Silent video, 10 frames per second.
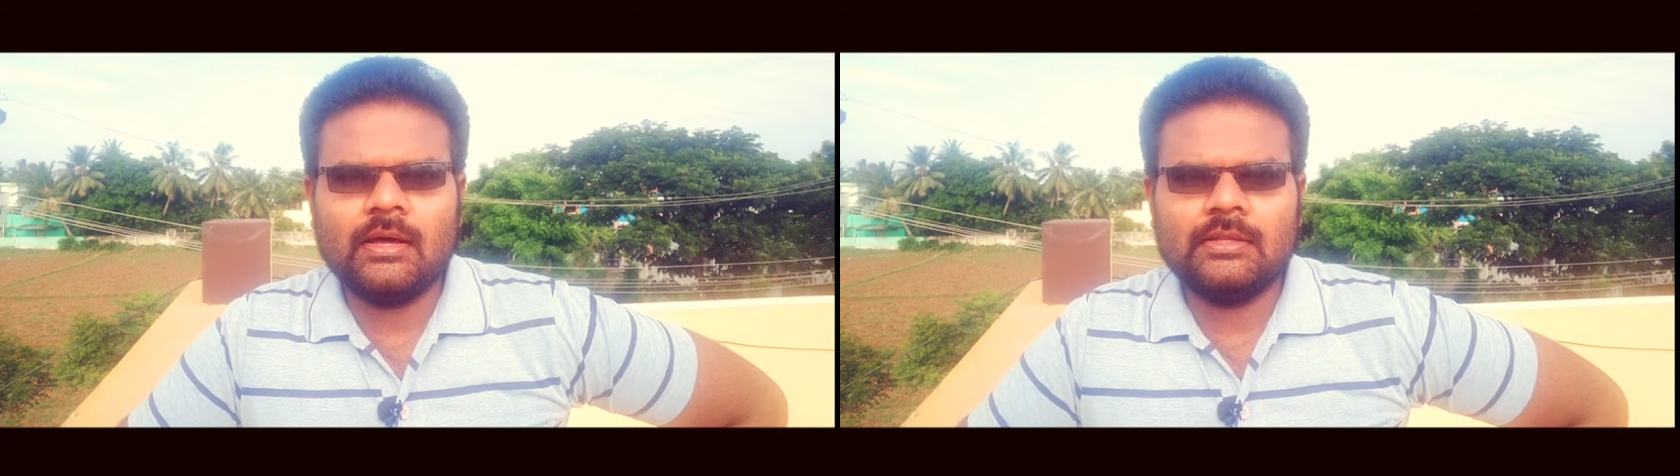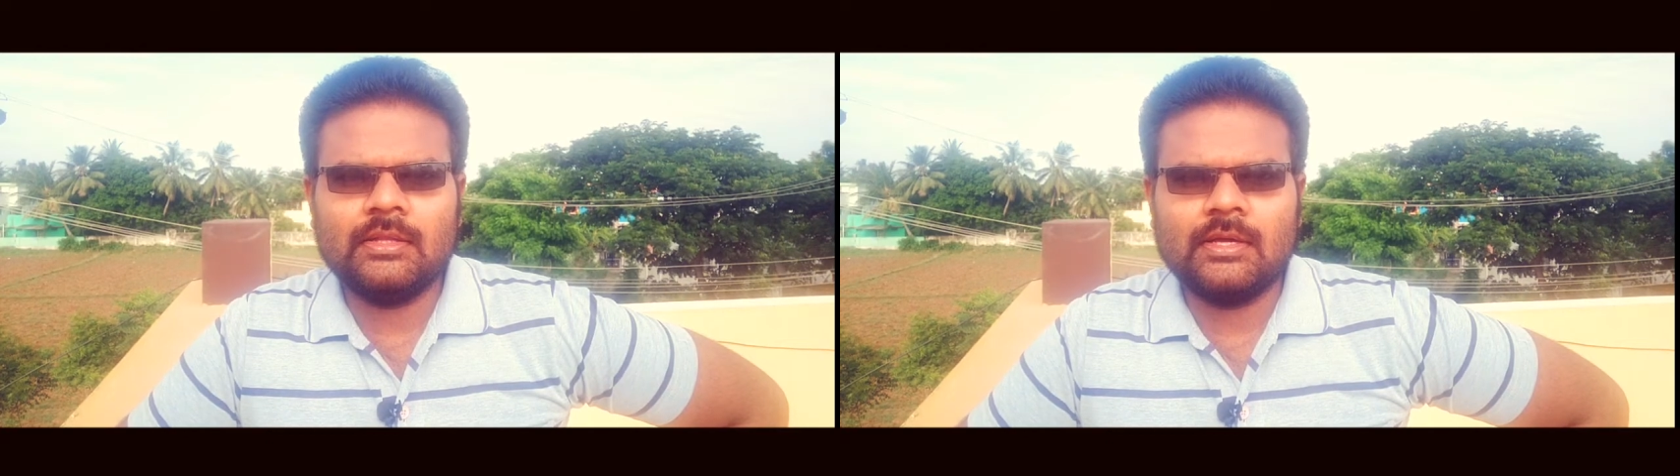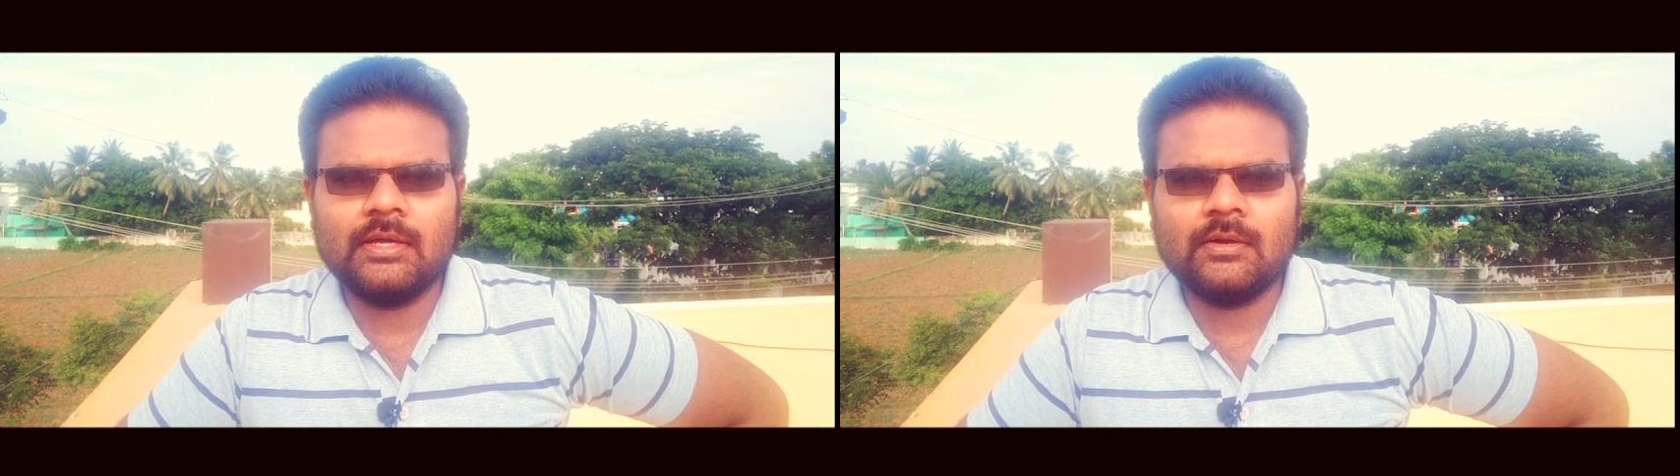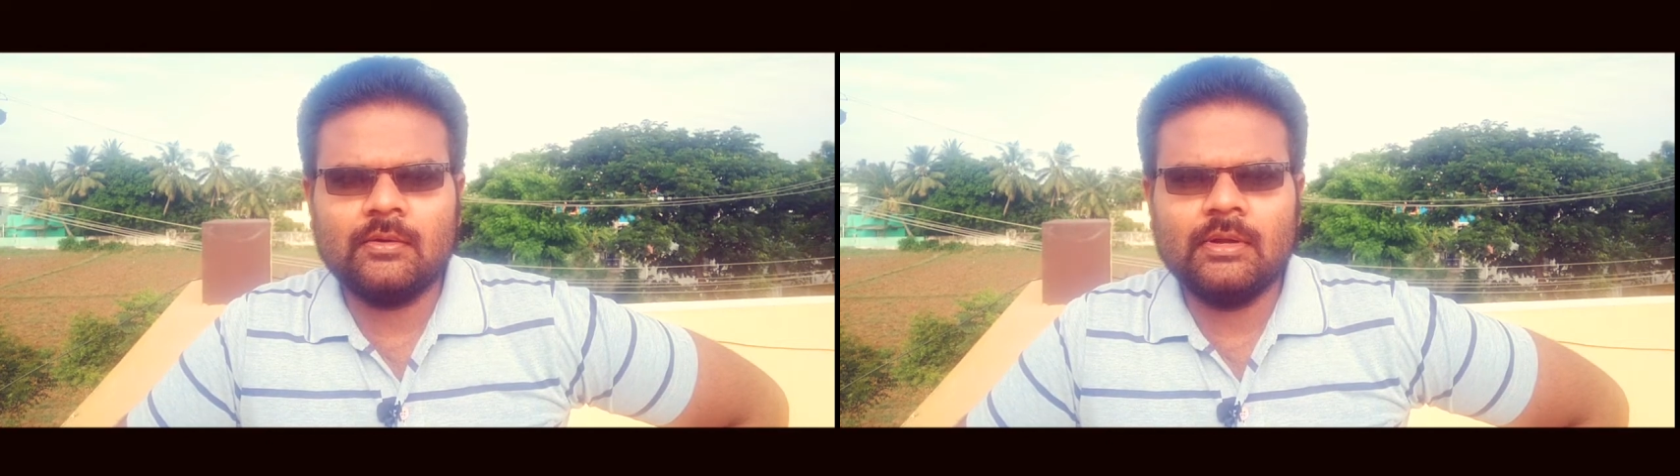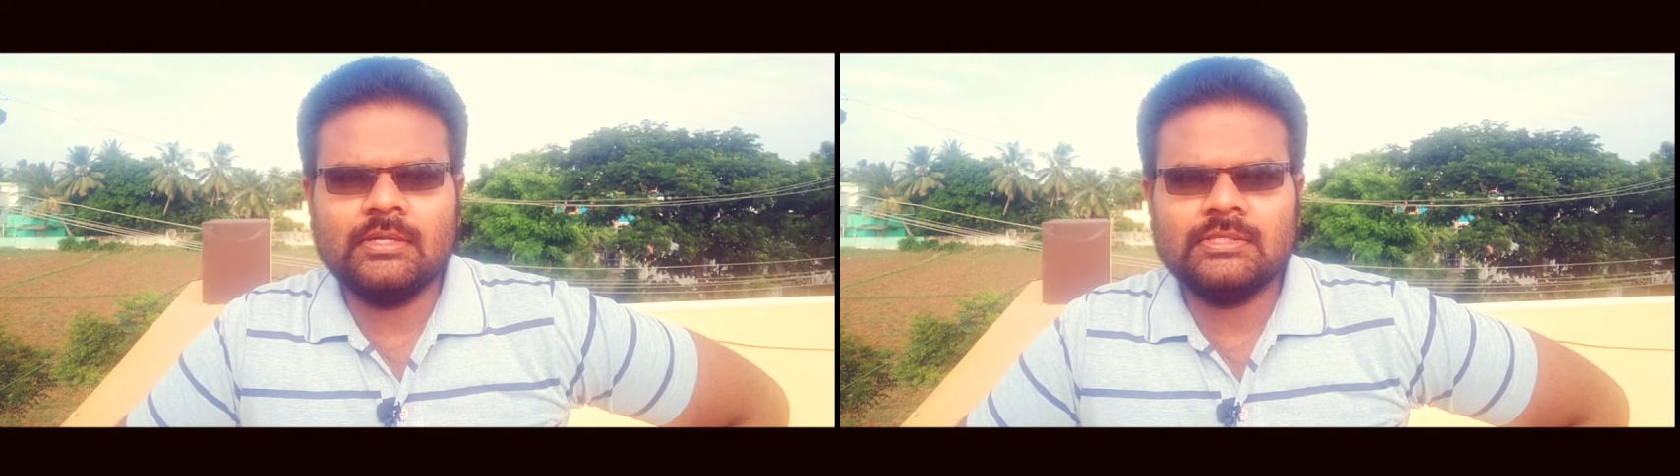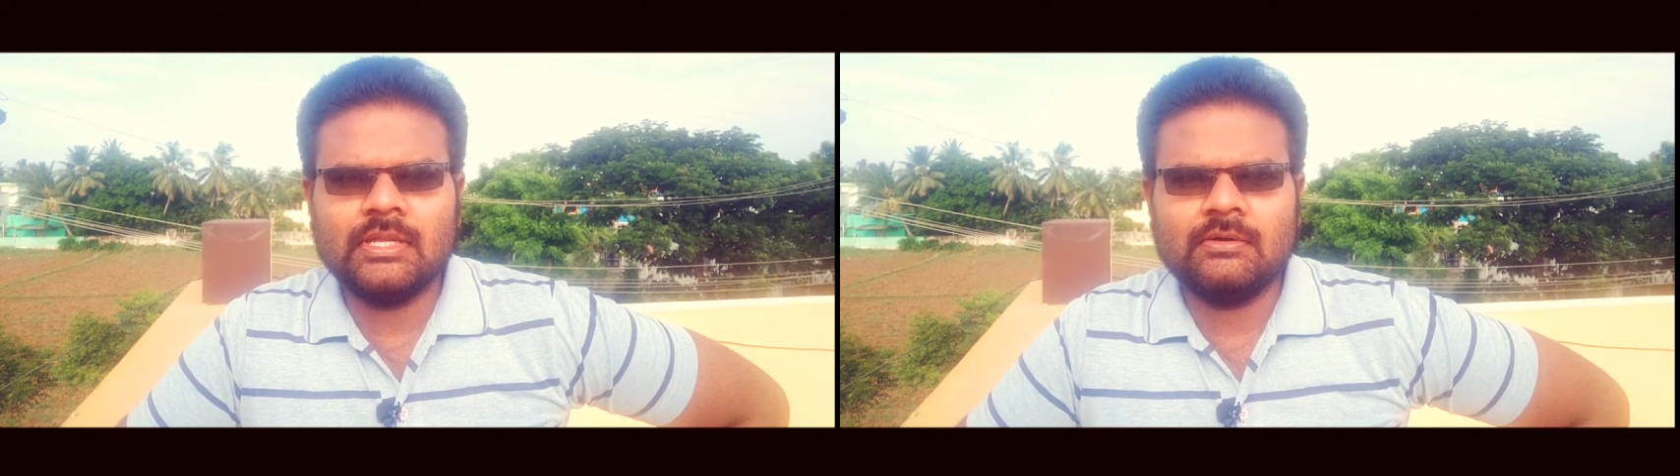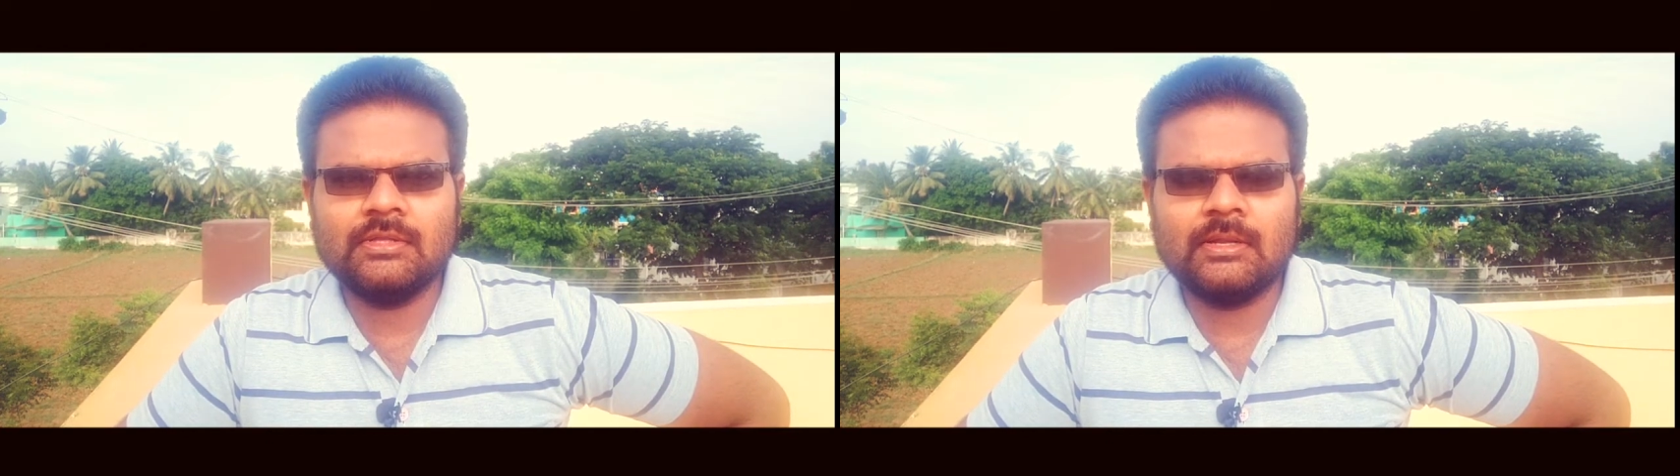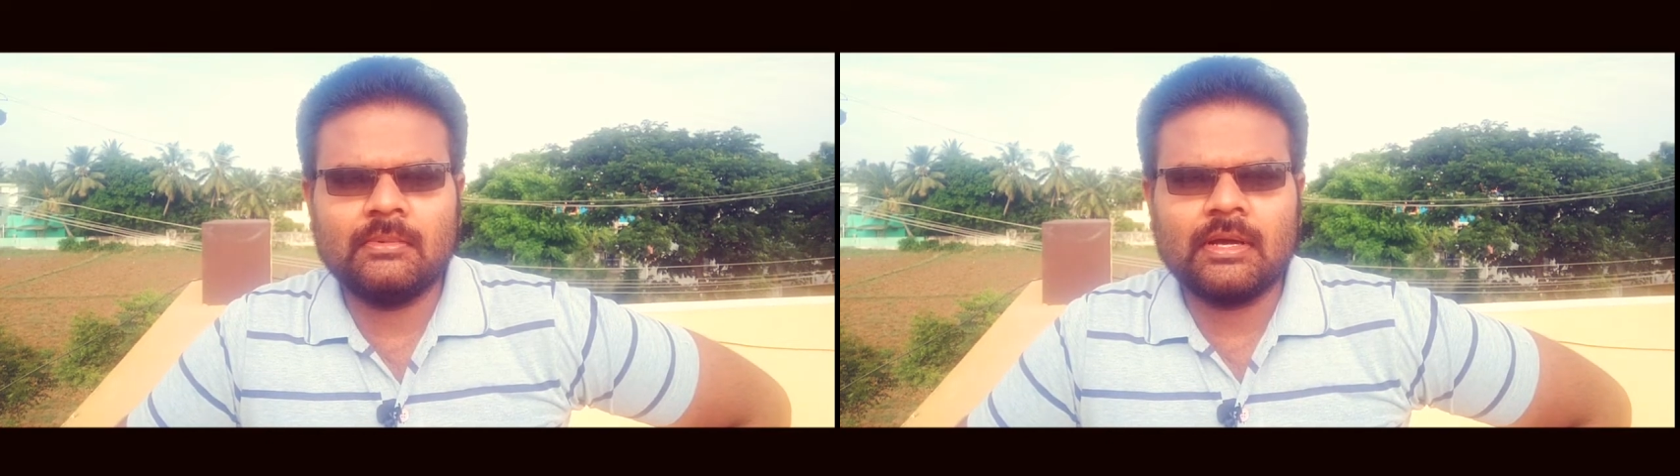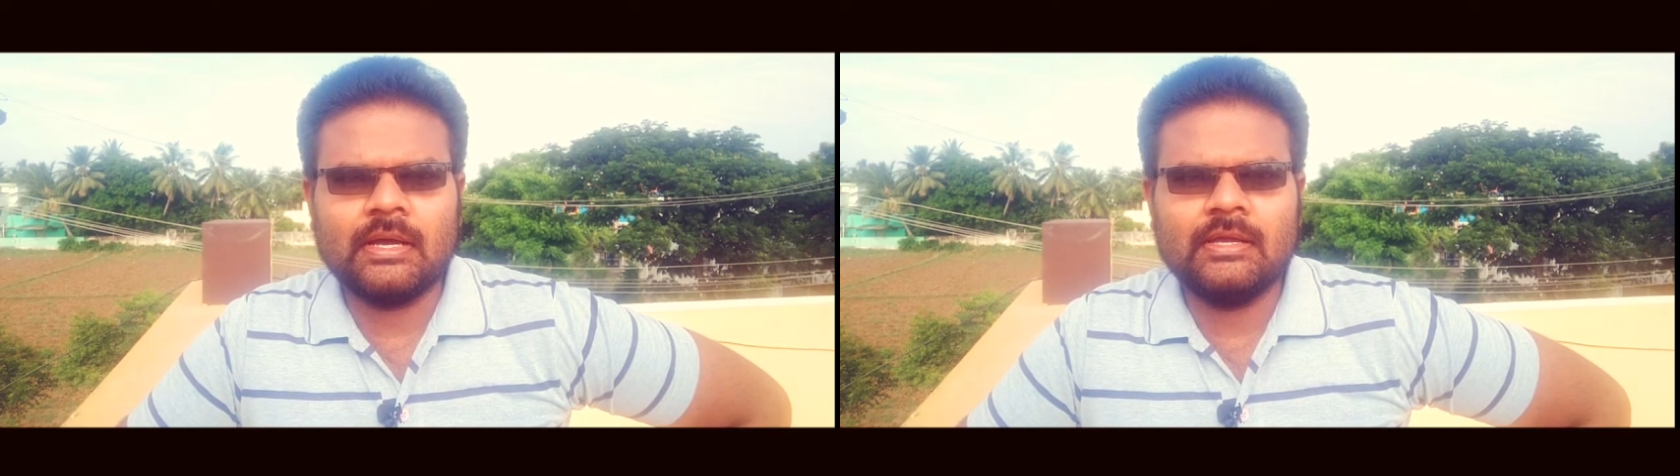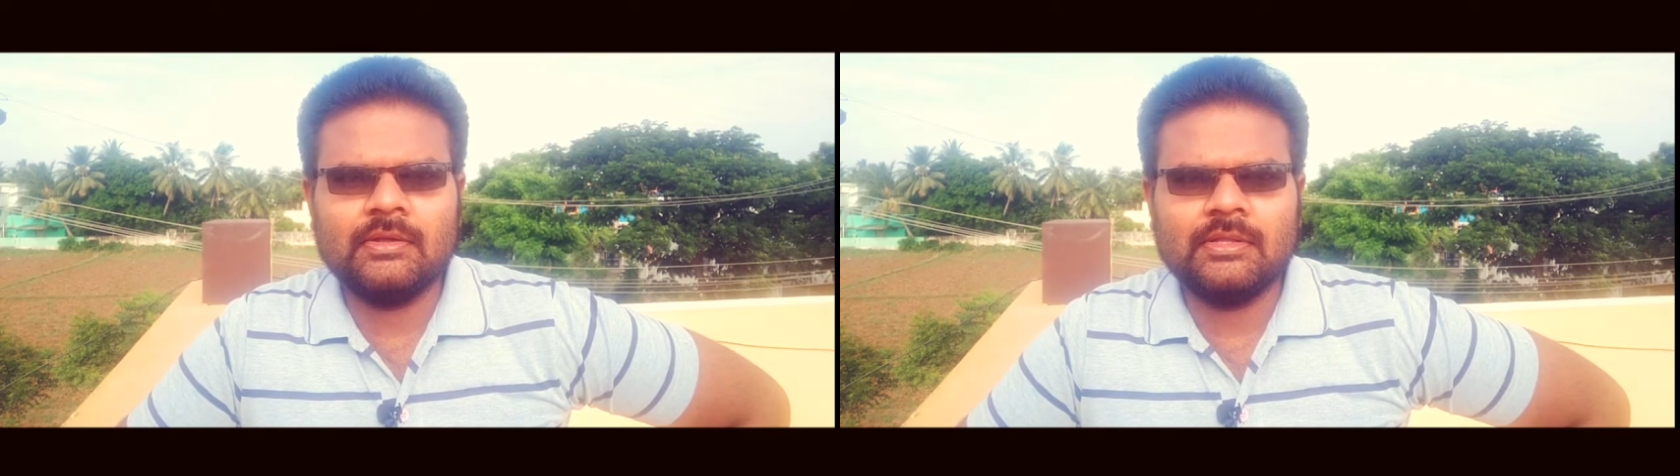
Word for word: அந்த குளிர்ச்சியில் வந்து நம்ம கை